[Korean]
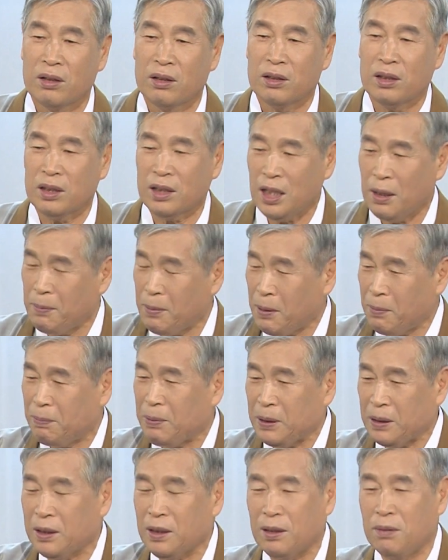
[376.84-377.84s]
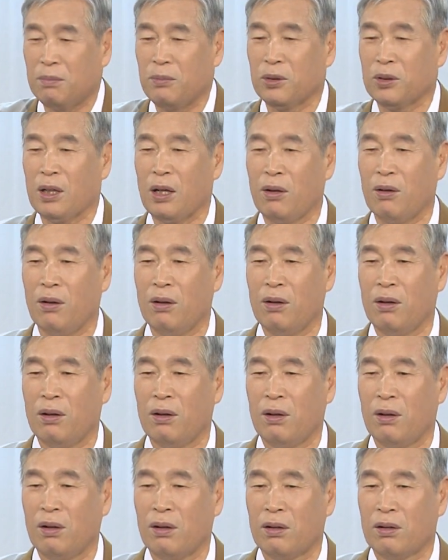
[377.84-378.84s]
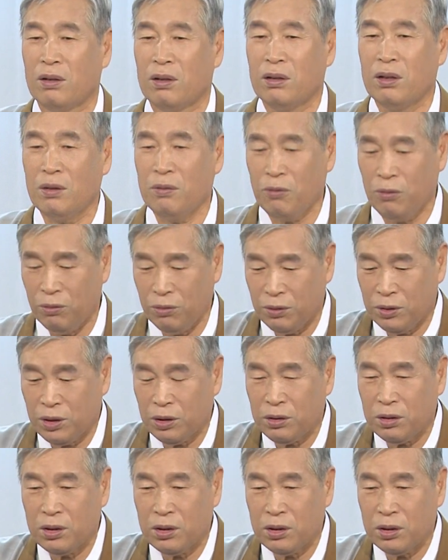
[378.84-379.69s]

이제 태블릿 PC를 못하고. 이게 이제,